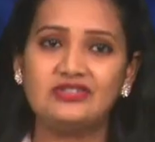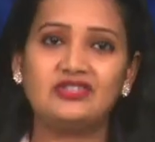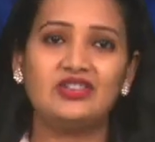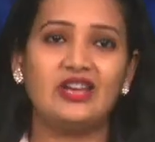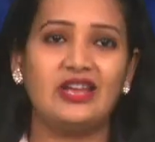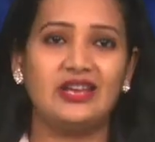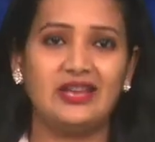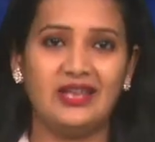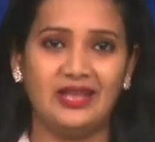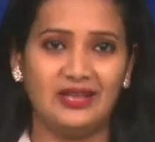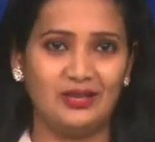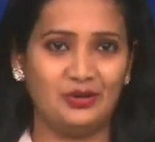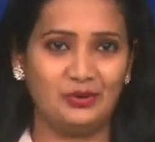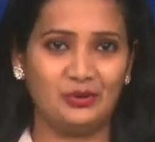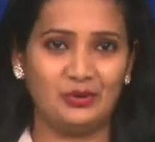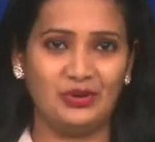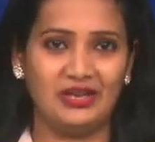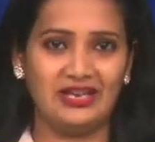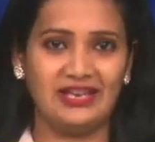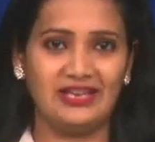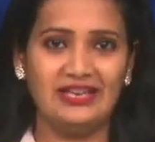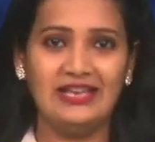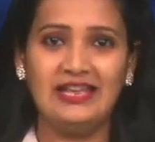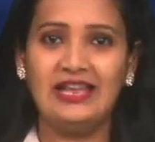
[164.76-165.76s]
విజయాన్ని
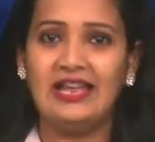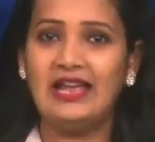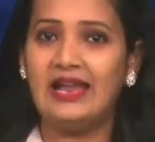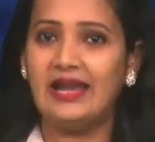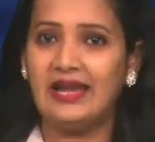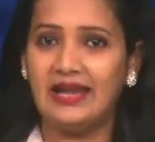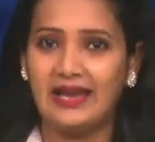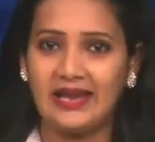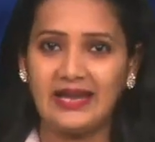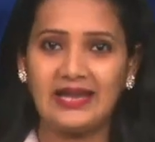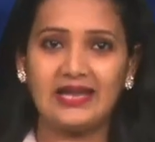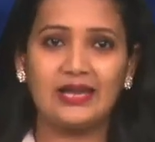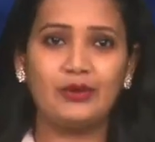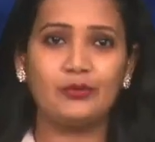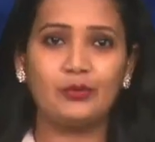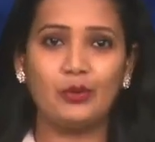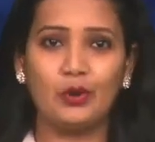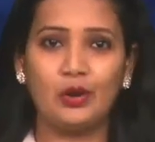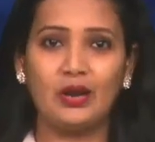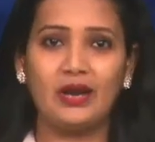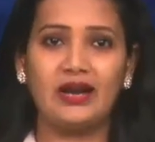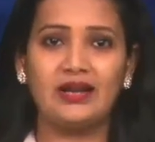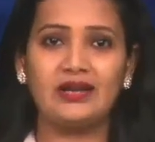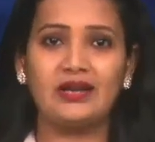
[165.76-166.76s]
అందుకుంది నెగిటివ్
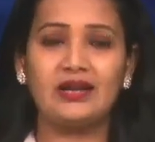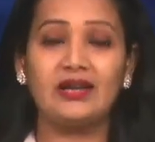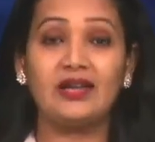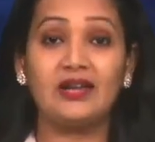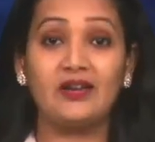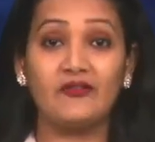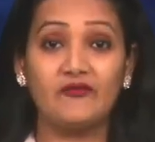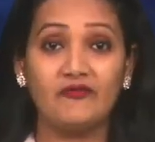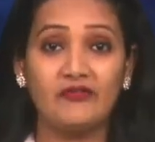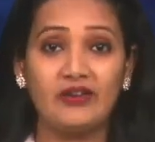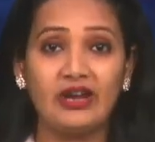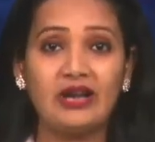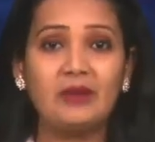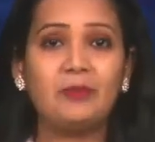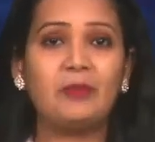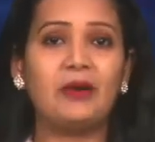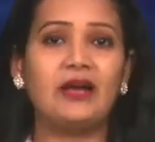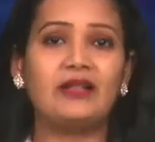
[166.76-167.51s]
రోల్ లాంటి డిఫరెంట్